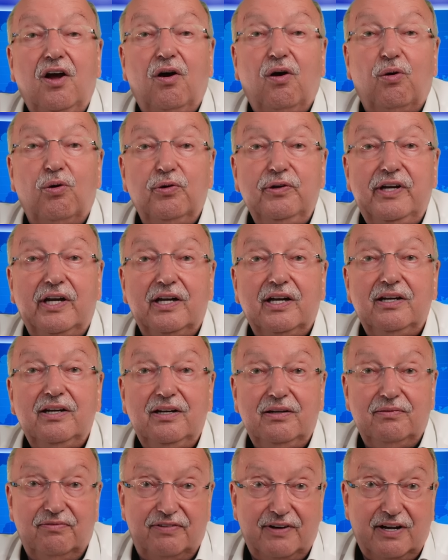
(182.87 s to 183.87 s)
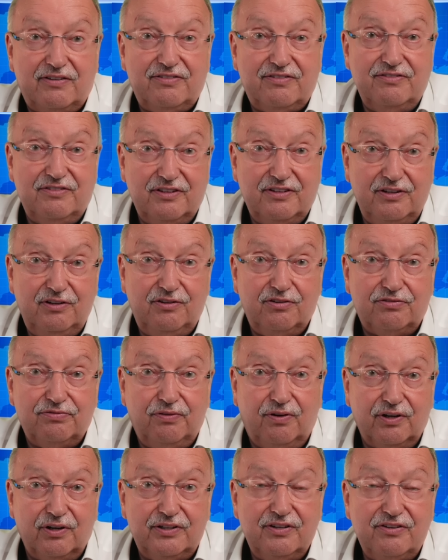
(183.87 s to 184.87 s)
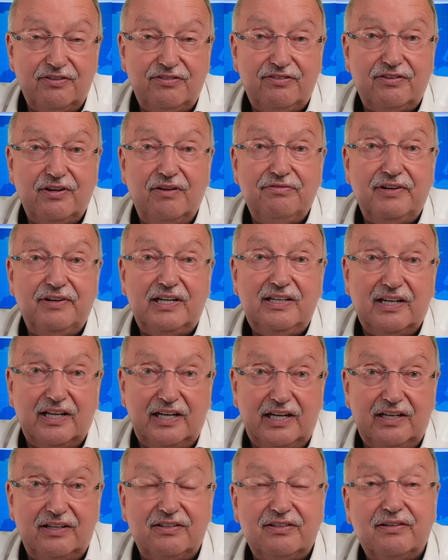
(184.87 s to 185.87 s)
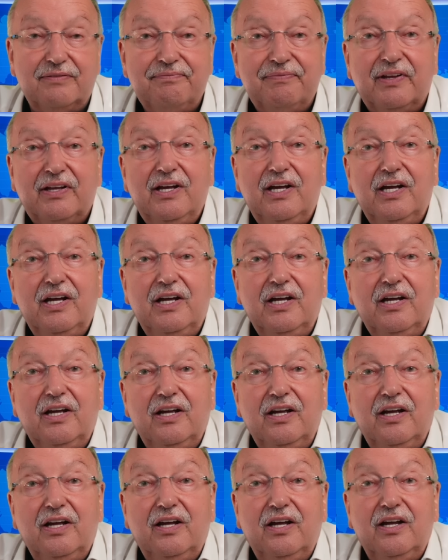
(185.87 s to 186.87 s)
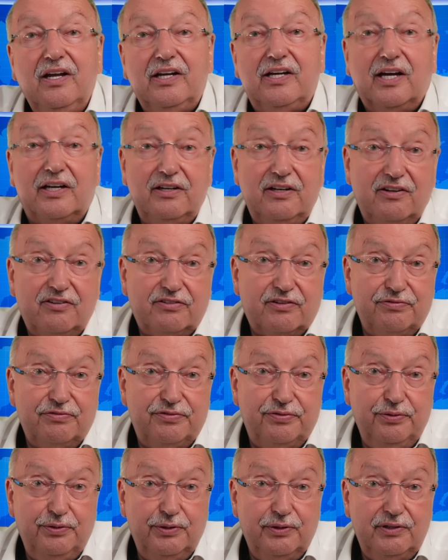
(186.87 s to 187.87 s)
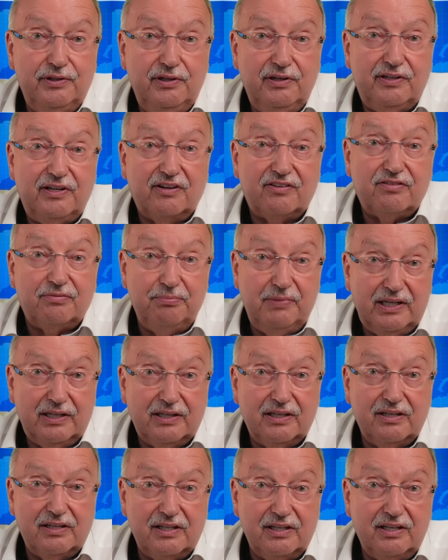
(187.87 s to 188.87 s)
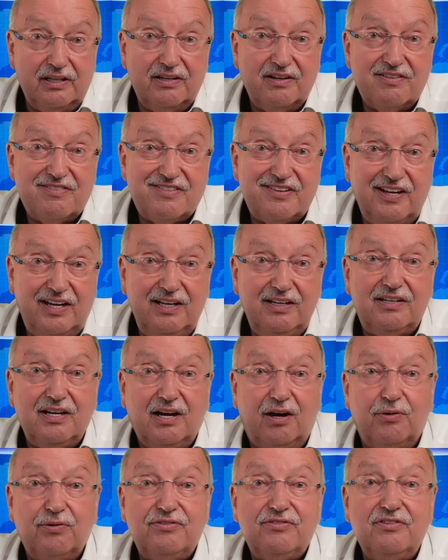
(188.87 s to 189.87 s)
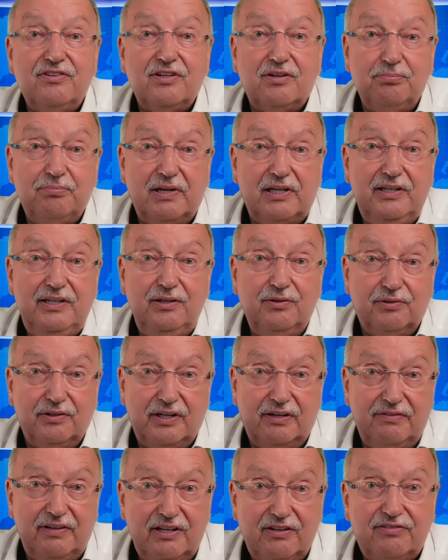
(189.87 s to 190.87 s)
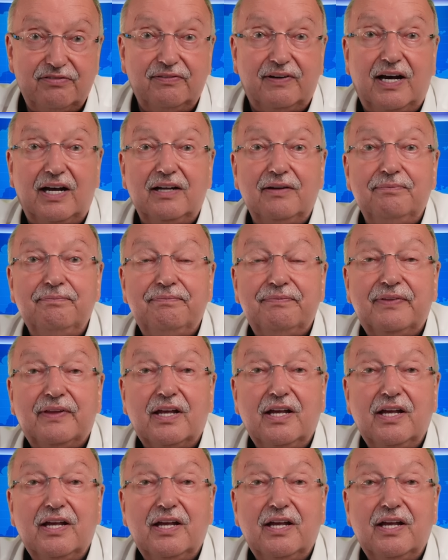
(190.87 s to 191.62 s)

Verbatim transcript: oder im wahrsten Sinne des Wortes verdreht. Ich hatte das Gefühl, dass mehrere Zehntausend in Berlin unterwegs waren.